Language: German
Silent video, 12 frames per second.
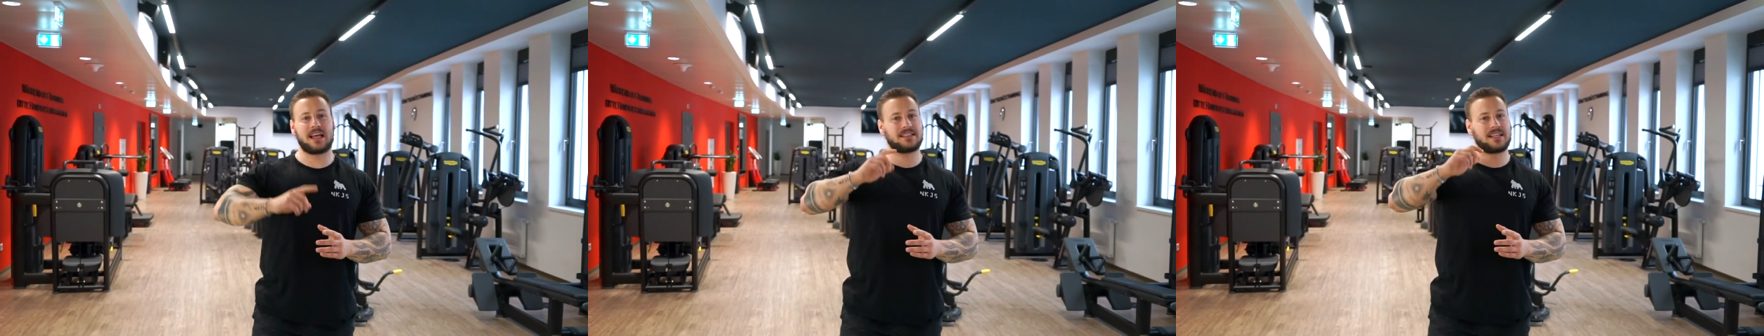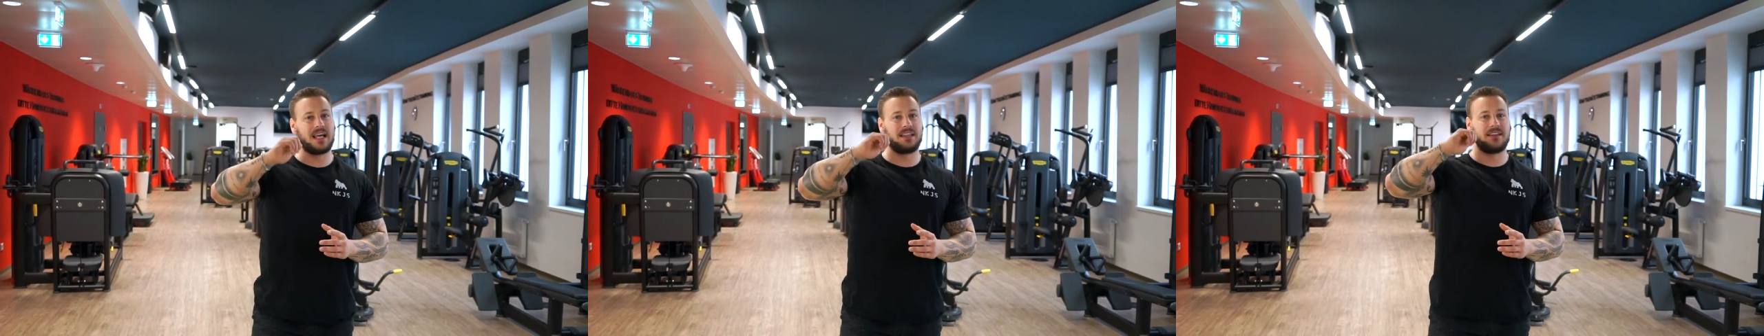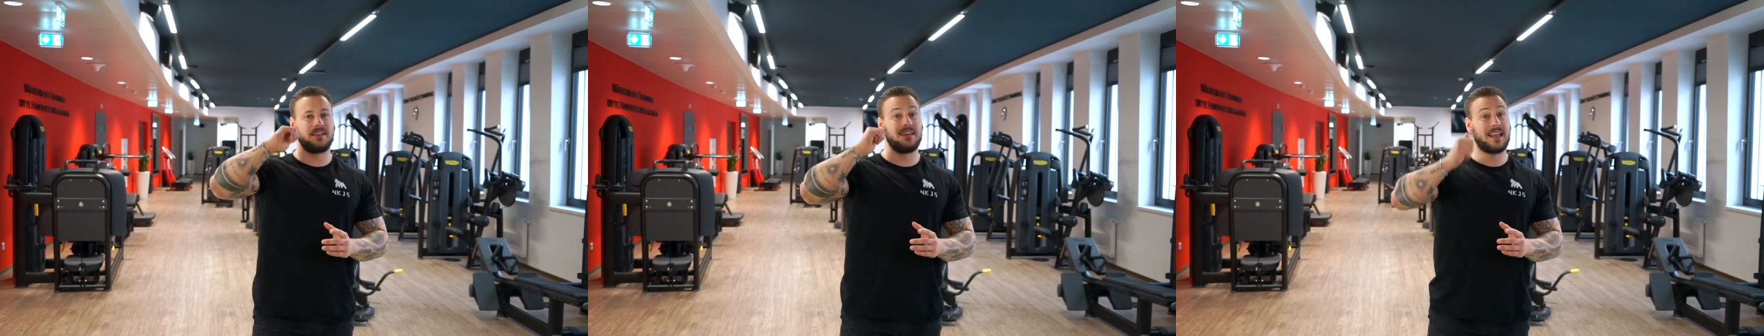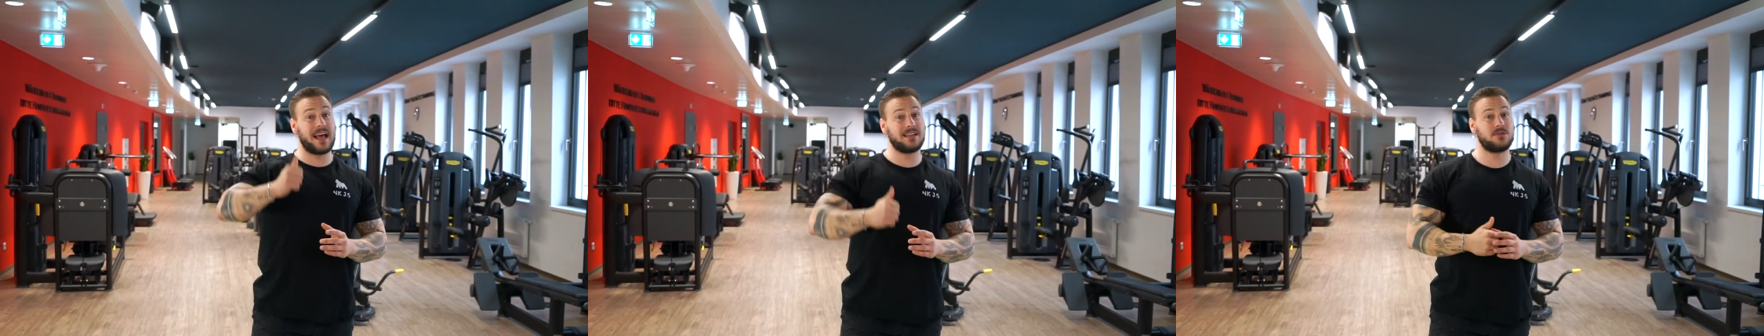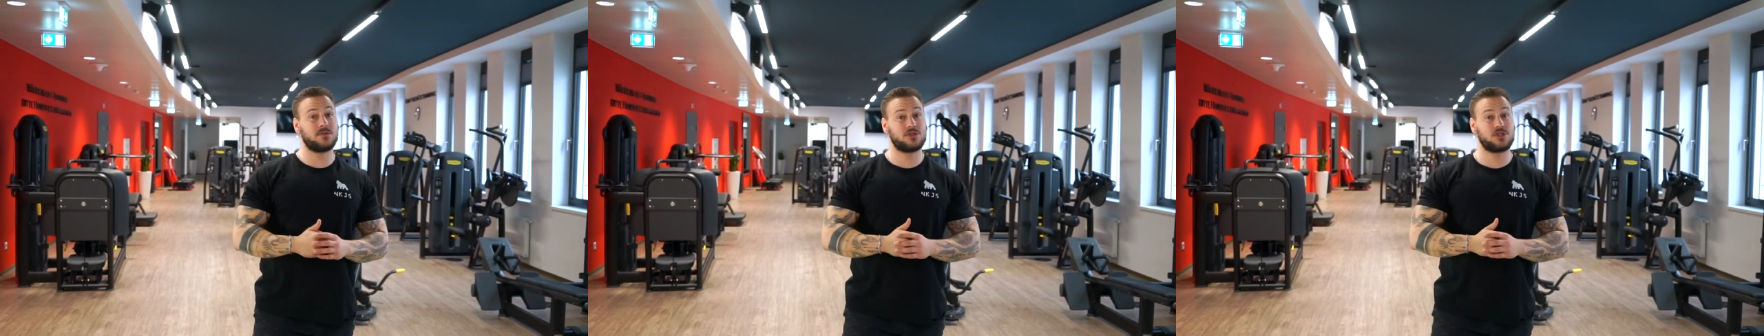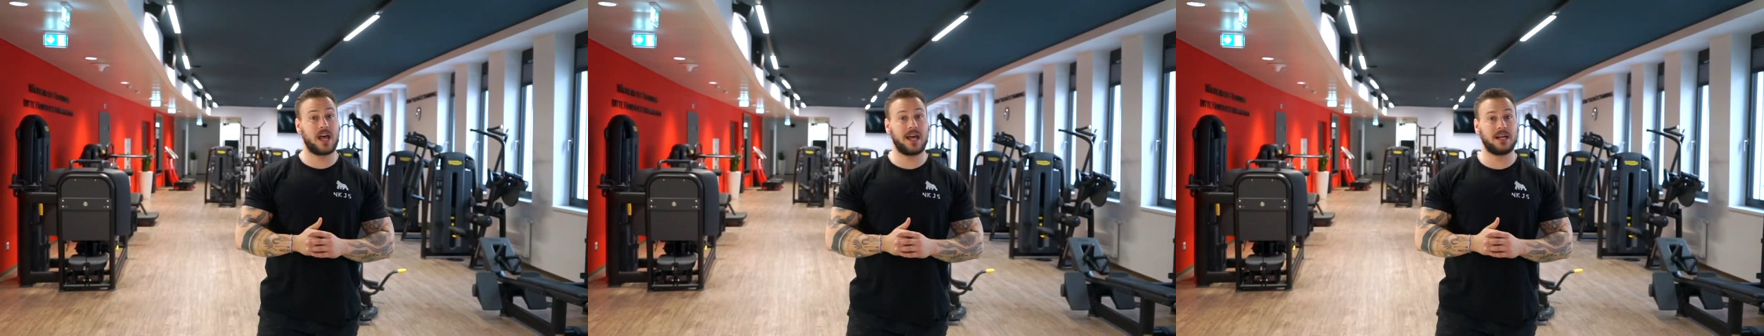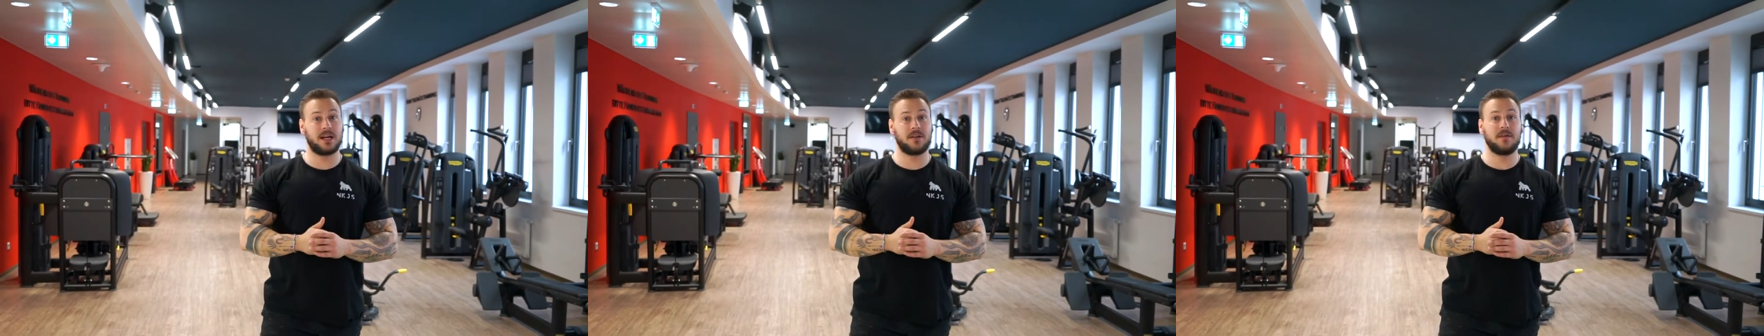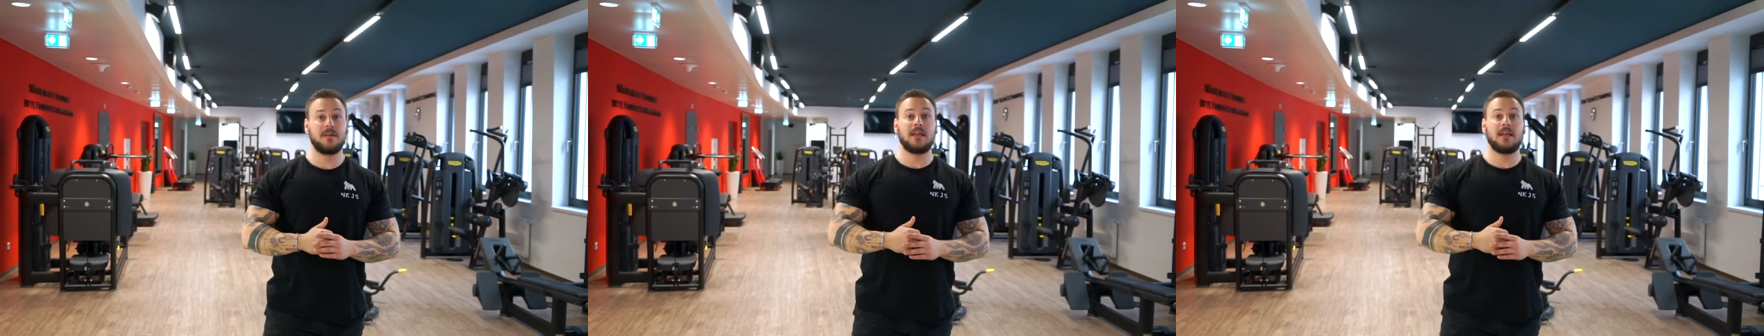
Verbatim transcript: Es kann die Leistung steigern,